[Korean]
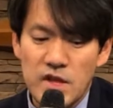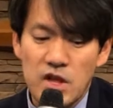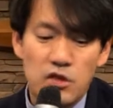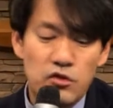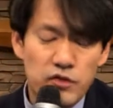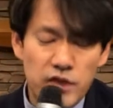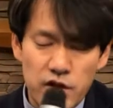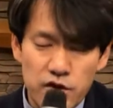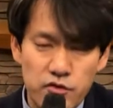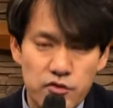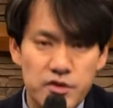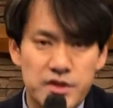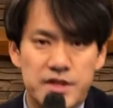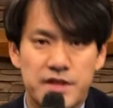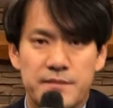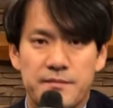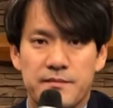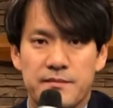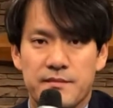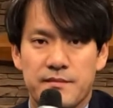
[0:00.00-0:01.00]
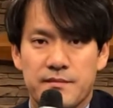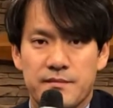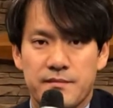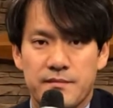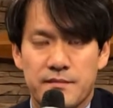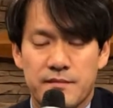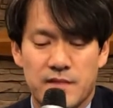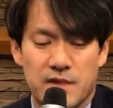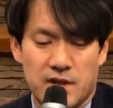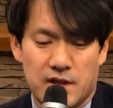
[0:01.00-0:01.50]
우리의 중심,
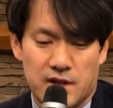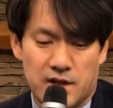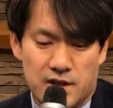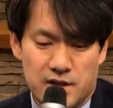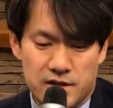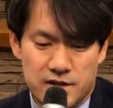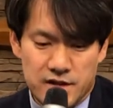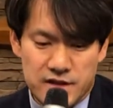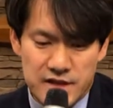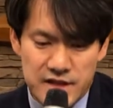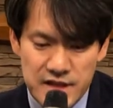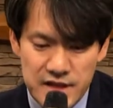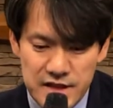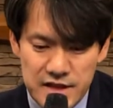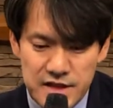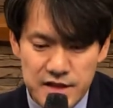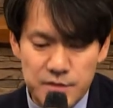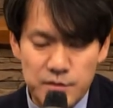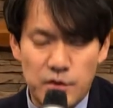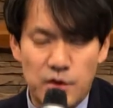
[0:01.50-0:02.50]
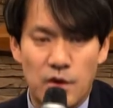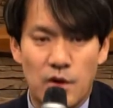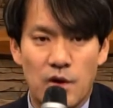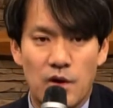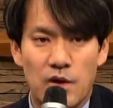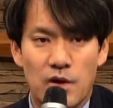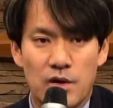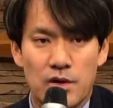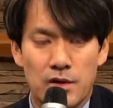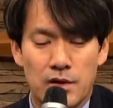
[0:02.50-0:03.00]
즉
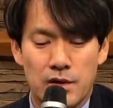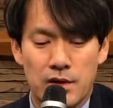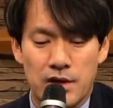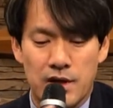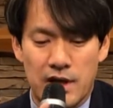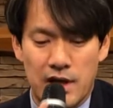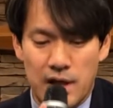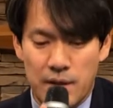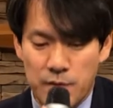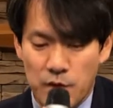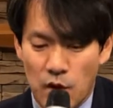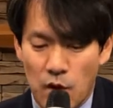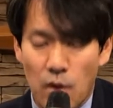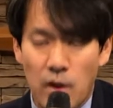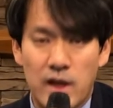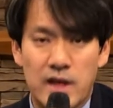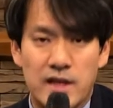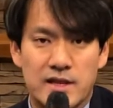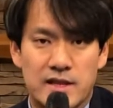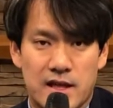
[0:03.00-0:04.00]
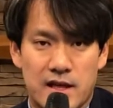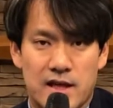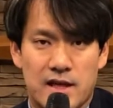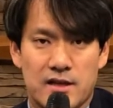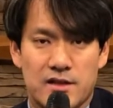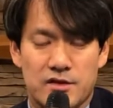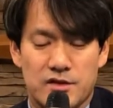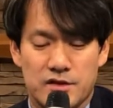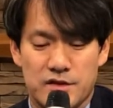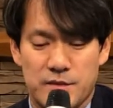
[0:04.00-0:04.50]
진심으로 하나님 여호와를
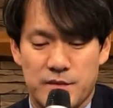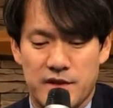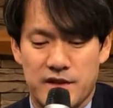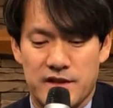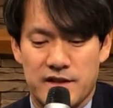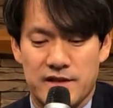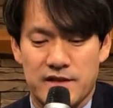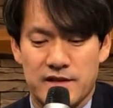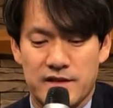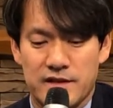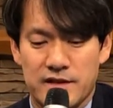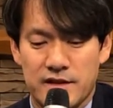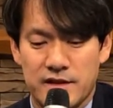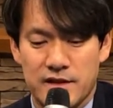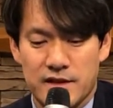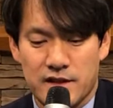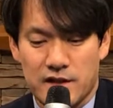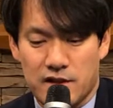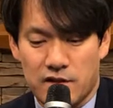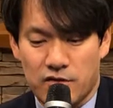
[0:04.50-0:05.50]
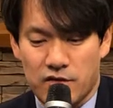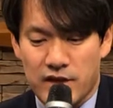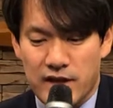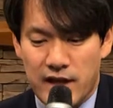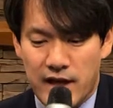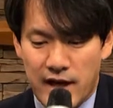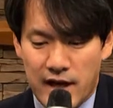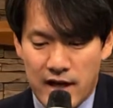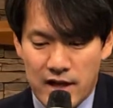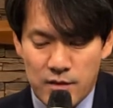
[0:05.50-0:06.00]
사랑하는 것입니다. 우리가
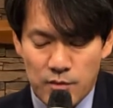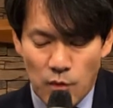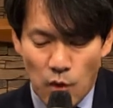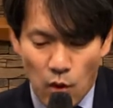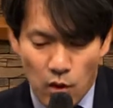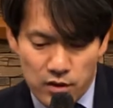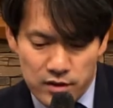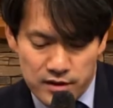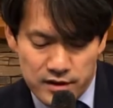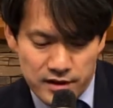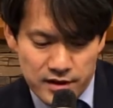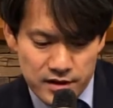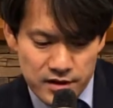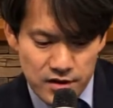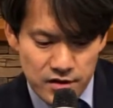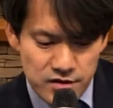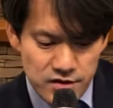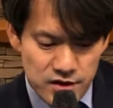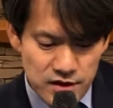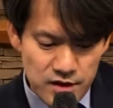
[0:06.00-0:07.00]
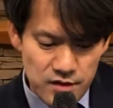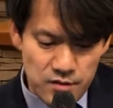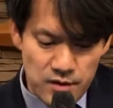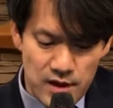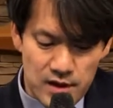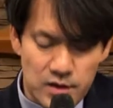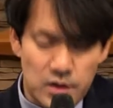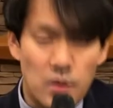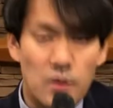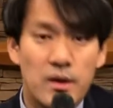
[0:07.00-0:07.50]
행하는 모든 인격적인
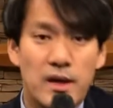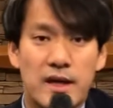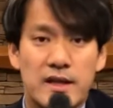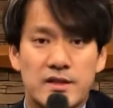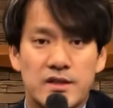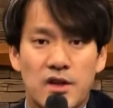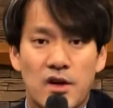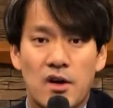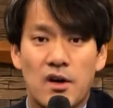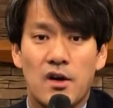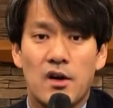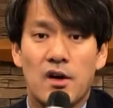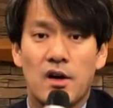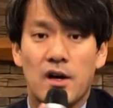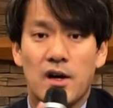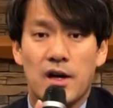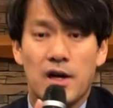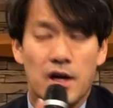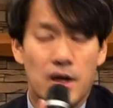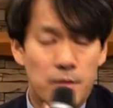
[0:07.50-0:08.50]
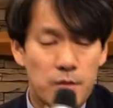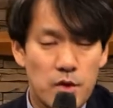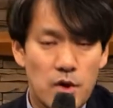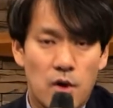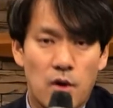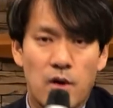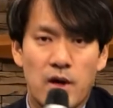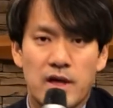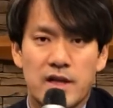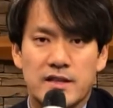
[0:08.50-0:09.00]
활동에서 하나님
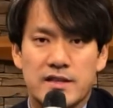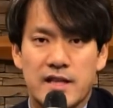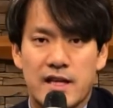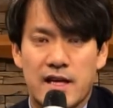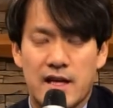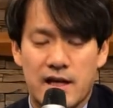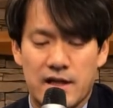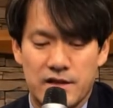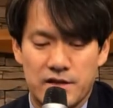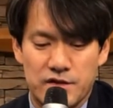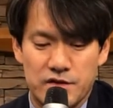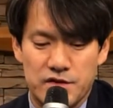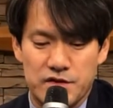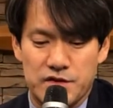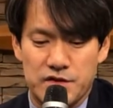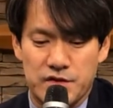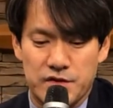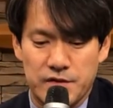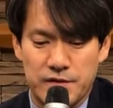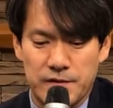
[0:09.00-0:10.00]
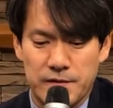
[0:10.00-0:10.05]
여호와를 사랑하는 것이죠.